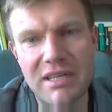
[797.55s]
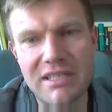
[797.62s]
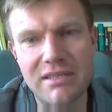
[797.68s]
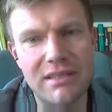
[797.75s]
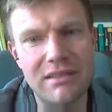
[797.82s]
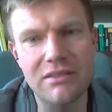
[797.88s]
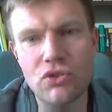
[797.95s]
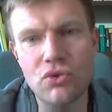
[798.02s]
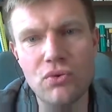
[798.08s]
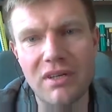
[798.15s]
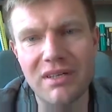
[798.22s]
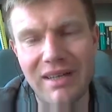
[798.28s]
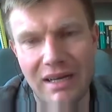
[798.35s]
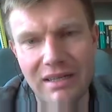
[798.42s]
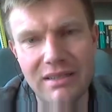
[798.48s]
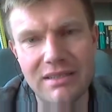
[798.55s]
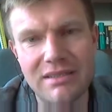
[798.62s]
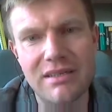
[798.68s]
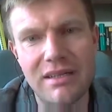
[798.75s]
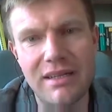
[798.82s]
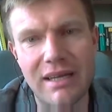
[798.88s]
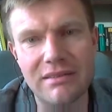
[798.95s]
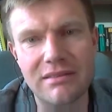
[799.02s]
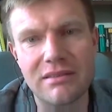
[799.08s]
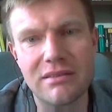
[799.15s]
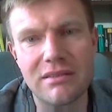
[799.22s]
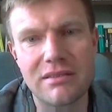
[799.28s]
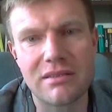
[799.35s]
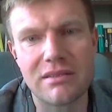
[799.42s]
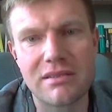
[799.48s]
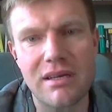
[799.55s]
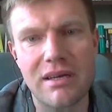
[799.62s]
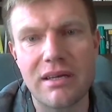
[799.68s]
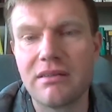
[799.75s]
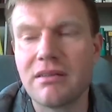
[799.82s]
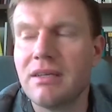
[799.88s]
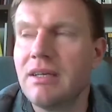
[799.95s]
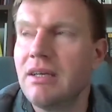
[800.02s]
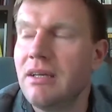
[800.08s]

Also hätten die Schüler gar nichts gelernt in dieser Zeit.